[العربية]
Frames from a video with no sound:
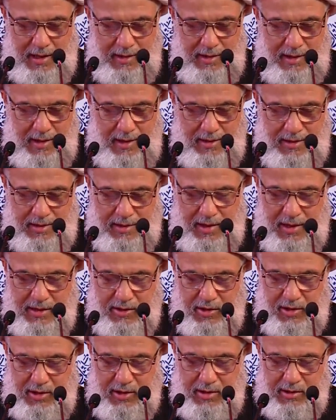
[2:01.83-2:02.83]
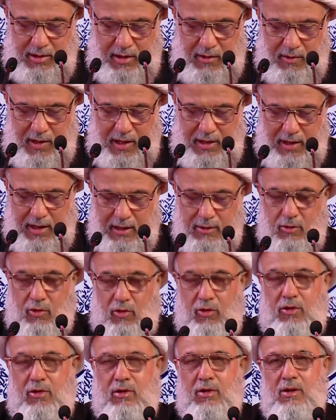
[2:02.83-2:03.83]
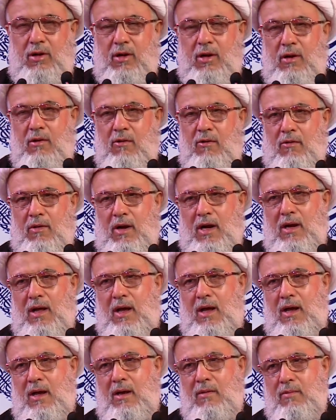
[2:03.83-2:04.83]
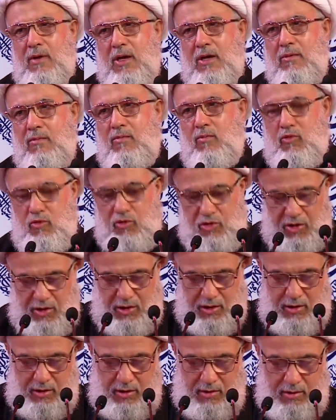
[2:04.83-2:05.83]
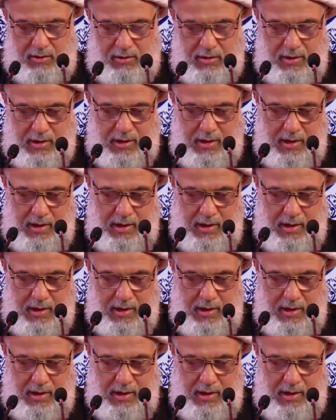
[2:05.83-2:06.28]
أن يستجير ولده ولا من مجير